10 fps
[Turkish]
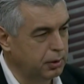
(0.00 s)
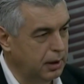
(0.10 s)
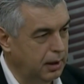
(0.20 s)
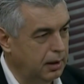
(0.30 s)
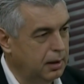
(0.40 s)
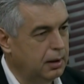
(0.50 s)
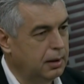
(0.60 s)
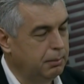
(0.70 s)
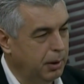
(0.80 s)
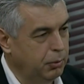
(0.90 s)
da,
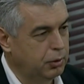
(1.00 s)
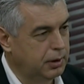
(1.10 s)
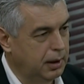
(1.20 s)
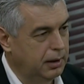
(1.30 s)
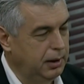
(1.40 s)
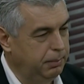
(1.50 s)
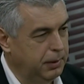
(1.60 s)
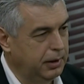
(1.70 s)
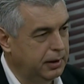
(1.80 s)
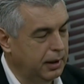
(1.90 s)
pamukta,
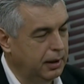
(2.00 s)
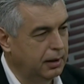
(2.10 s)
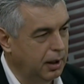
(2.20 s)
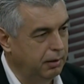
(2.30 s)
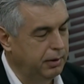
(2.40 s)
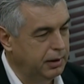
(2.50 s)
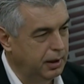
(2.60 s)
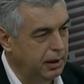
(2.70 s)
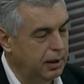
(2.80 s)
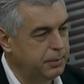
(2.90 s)
kahvede, ekte, şekerde,
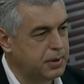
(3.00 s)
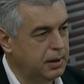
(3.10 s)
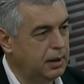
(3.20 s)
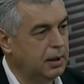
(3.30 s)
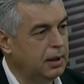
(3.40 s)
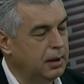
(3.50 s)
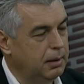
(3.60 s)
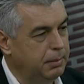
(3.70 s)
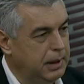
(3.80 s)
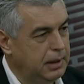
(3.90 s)
kahvede, petrolde
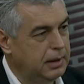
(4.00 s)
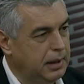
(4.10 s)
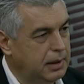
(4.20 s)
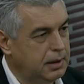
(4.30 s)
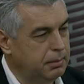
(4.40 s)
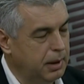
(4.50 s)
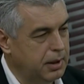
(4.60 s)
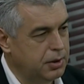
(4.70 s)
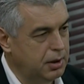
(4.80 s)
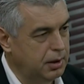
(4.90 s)
hepsi, bir yatırım
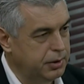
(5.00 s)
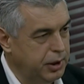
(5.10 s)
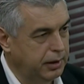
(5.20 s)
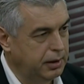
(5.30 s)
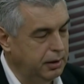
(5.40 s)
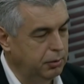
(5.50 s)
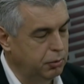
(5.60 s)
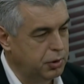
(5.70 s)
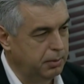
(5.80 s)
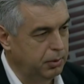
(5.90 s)
aracı şeklinde
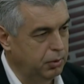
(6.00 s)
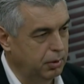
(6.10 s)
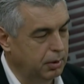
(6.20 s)
dönüşebiliyor